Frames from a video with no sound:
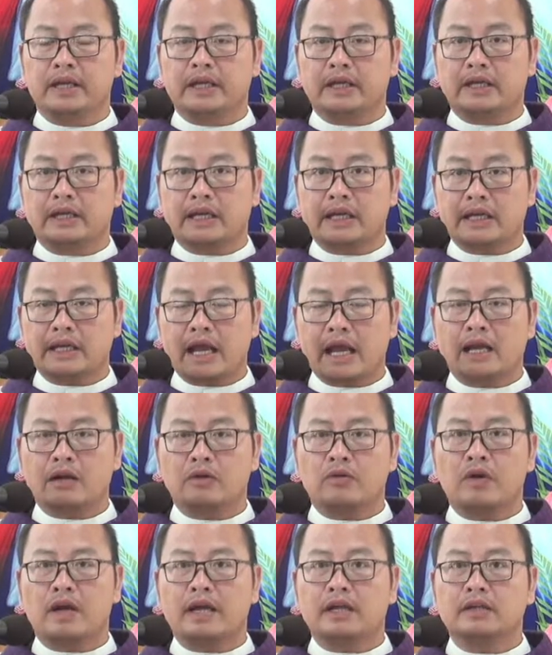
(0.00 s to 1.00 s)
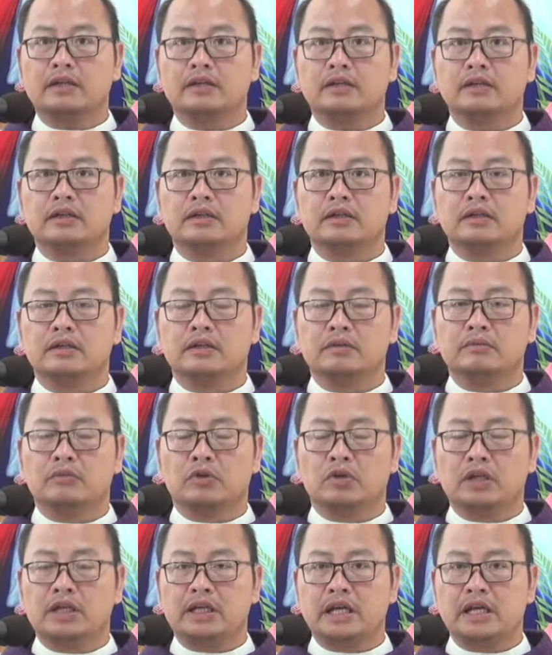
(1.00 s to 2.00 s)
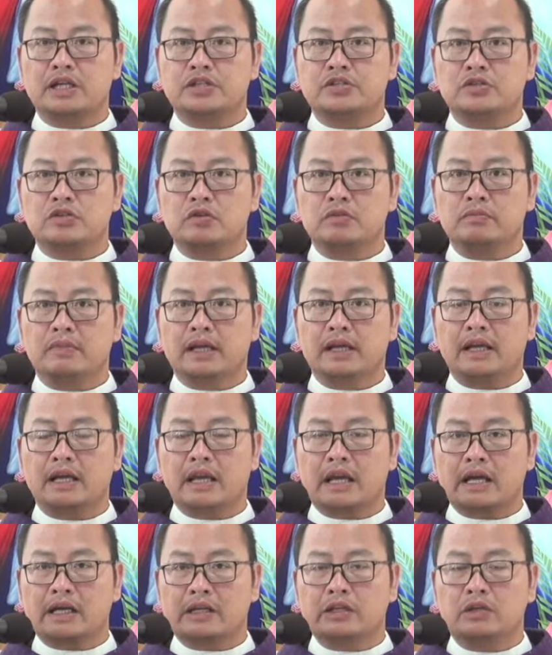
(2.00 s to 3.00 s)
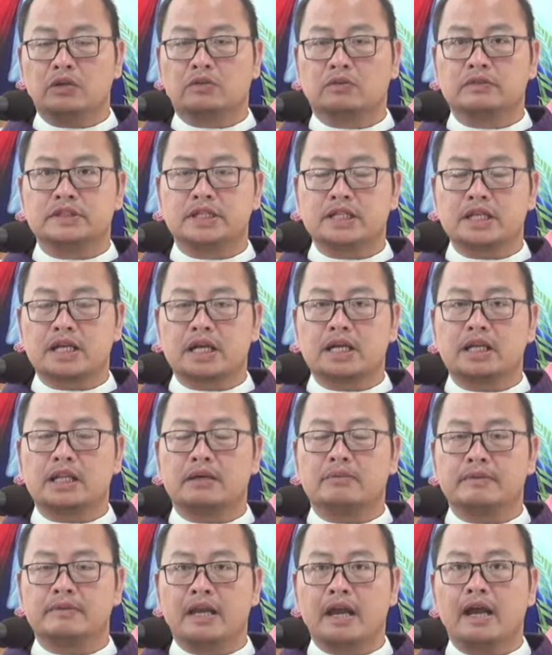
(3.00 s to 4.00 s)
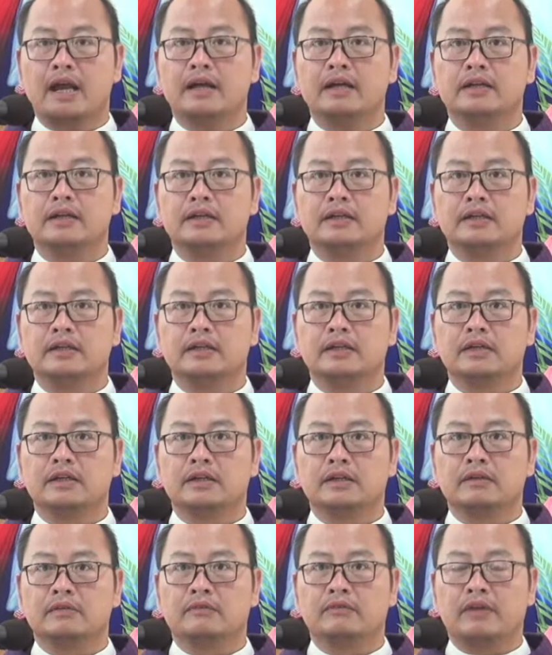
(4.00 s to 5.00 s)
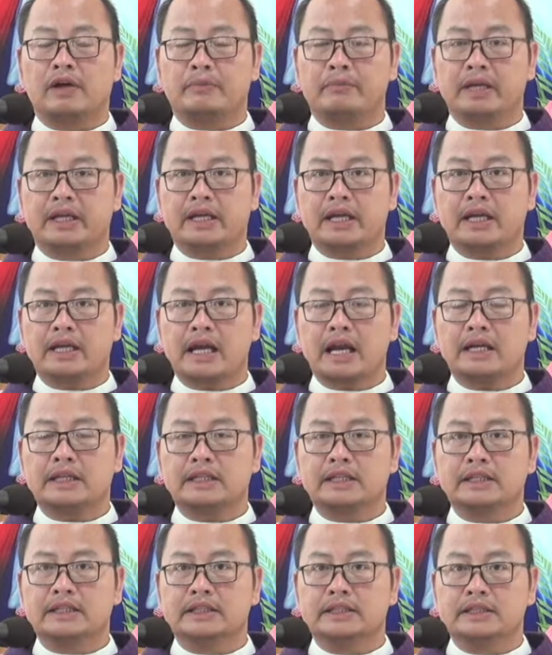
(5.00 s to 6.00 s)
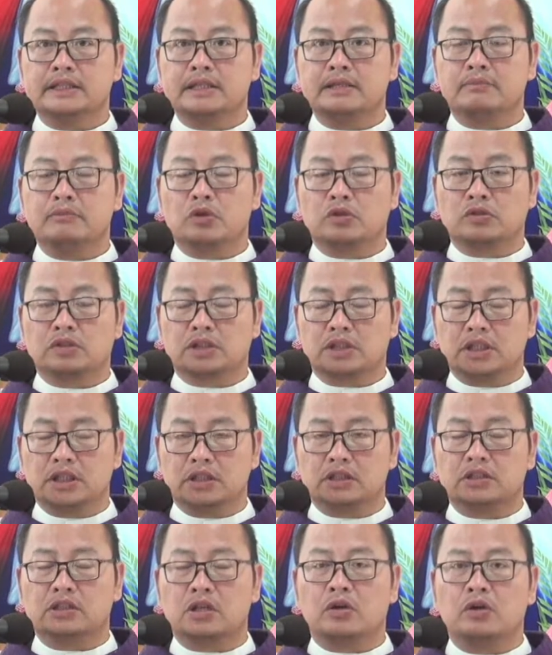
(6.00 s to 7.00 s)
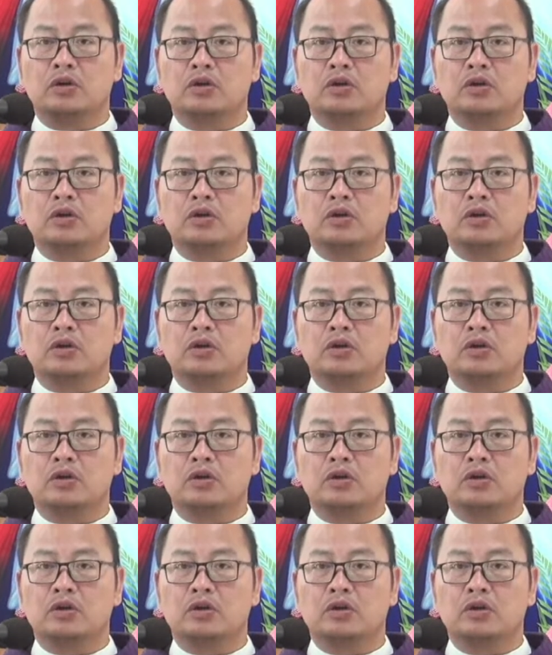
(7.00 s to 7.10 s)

kết án oan, một Đức Giêsu bị lăng nhục trên cây thập giá và bị kết án tử như một tử tội.